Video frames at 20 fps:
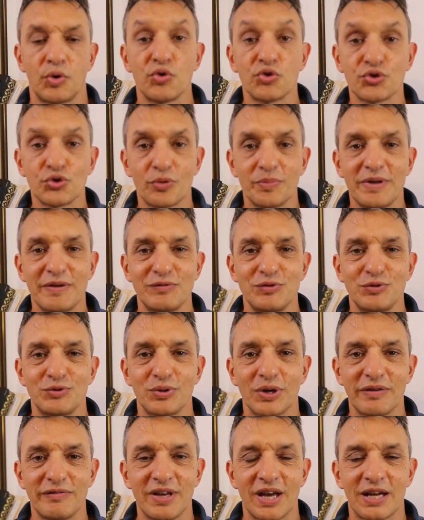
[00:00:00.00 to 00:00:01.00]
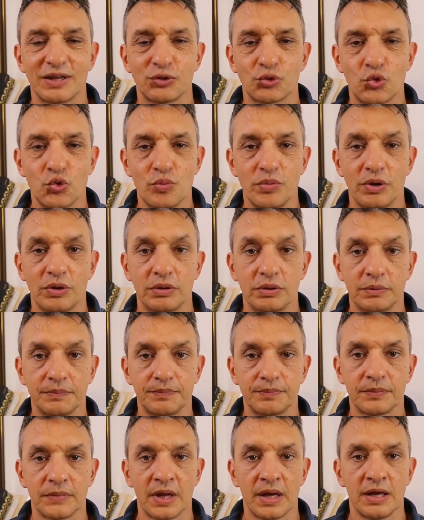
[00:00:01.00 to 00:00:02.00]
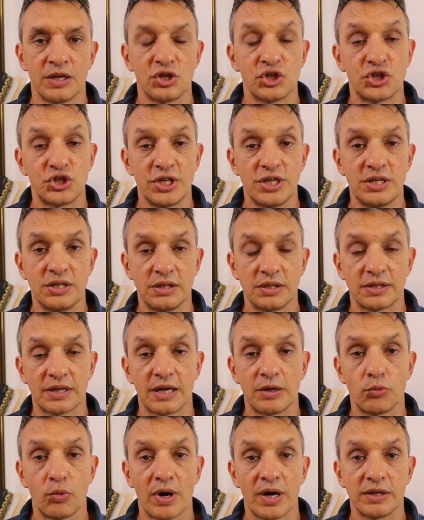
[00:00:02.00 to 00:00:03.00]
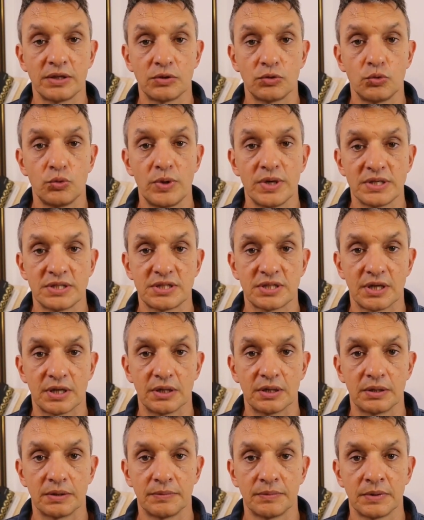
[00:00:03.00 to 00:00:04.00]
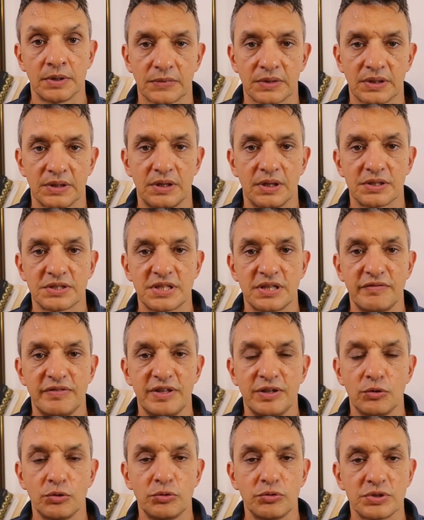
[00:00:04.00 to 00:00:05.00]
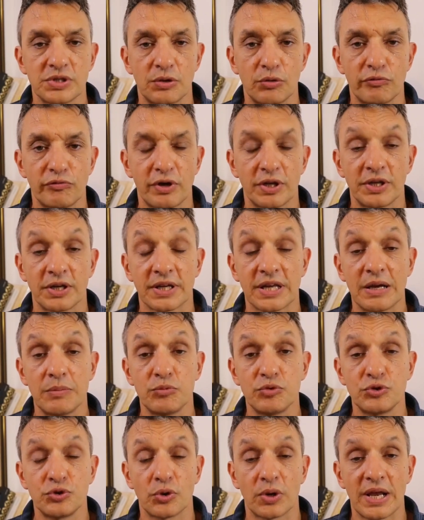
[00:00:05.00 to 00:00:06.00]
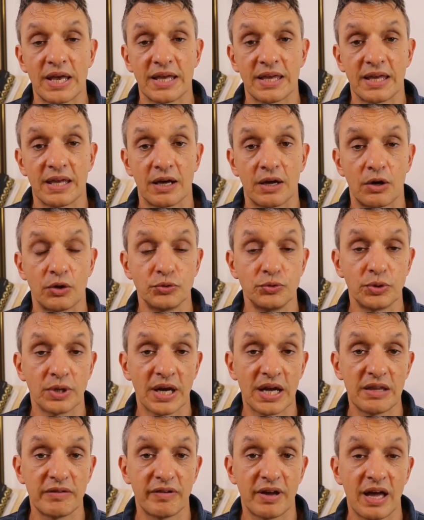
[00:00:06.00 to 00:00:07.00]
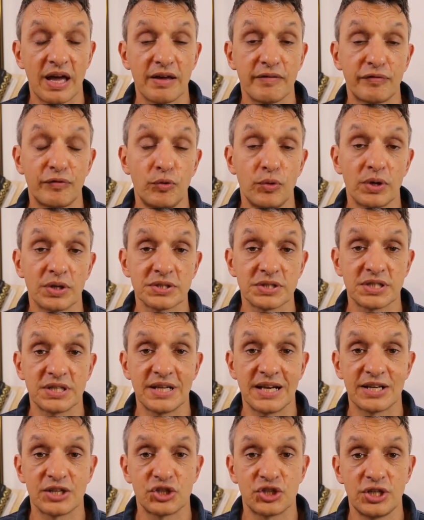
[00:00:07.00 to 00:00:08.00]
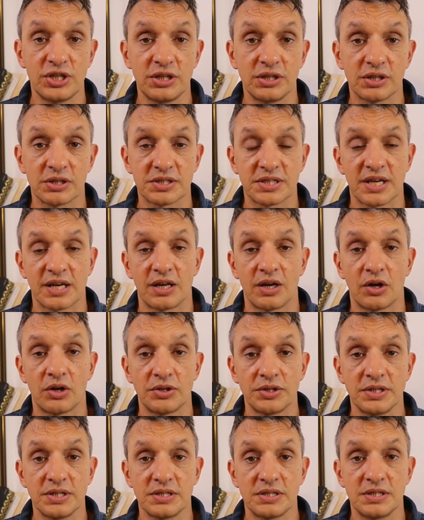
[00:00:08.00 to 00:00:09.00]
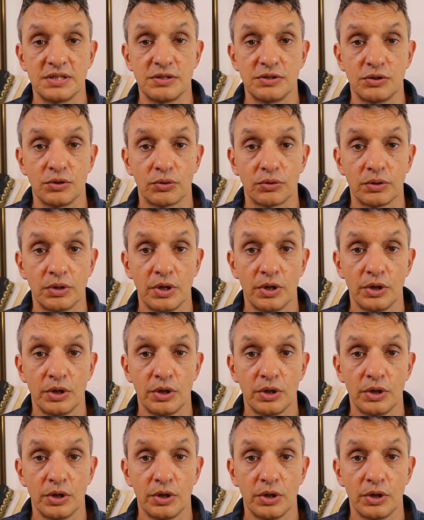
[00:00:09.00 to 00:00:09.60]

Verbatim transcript: Bonjour, bienvenue sur Evira Trouble. Chine, Taïwan, USA. Dans cette vidéo, nous allons voir dans quelle mesure la guerre en Ukraine va influencer la Chine dans sa grande décision